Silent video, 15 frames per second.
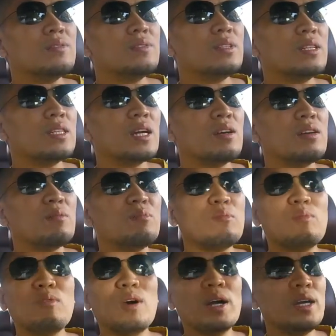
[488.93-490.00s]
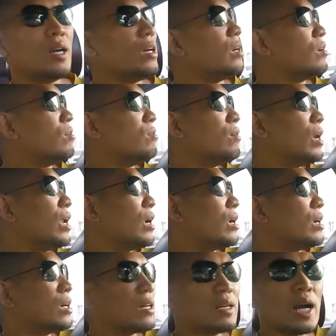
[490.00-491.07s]
hindi tayo nabubuhay eh kung walang
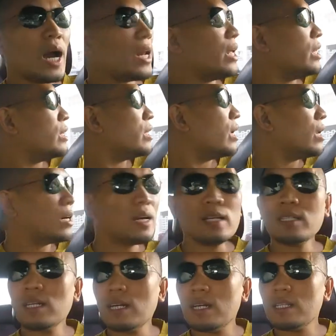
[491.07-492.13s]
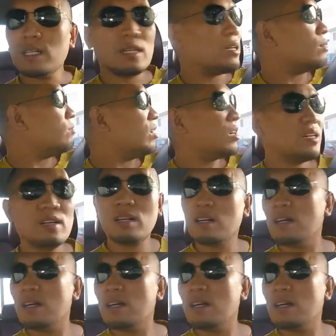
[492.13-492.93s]
kanin talaga sa ating mga